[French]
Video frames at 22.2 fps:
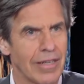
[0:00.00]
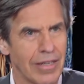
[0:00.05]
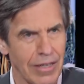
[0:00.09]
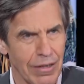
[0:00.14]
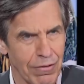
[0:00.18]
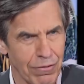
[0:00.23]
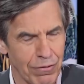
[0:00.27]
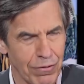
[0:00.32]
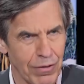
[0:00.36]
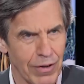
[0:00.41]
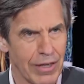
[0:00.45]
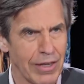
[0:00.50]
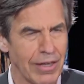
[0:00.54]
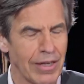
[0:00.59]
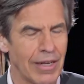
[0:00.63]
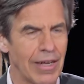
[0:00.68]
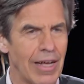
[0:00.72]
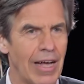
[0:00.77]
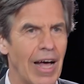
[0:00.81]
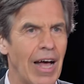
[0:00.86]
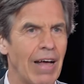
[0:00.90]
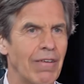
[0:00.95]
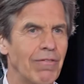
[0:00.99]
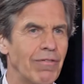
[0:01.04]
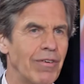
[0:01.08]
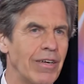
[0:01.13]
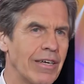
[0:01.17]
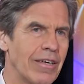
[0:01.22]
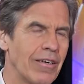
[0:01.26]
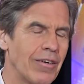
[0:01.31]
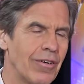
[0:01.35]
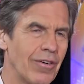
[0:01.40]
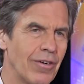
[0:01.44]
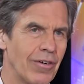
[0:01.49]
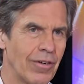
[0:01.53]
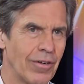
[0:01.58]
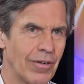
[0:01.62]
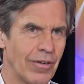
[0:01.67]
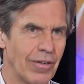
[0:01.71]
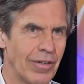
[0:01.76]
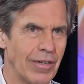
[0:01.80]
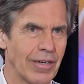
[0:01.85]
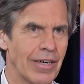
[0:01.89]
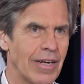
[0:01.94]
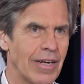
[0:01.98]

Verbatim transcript: qui a fait avec euh, des